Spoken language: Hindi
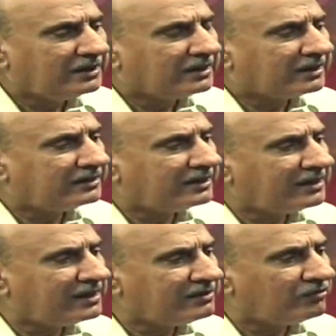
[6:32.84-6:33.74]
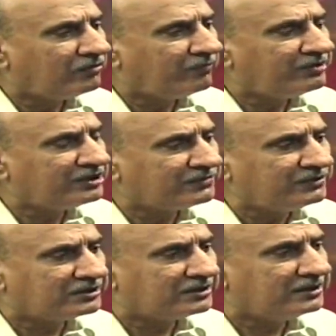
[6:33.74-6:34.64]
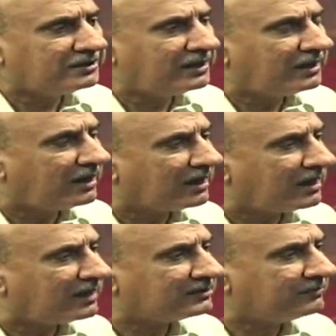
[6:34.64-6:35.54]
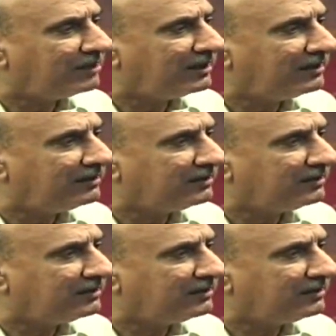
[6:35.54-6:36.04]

कि देखिए जो बीसवीं सदी के आगाज़ में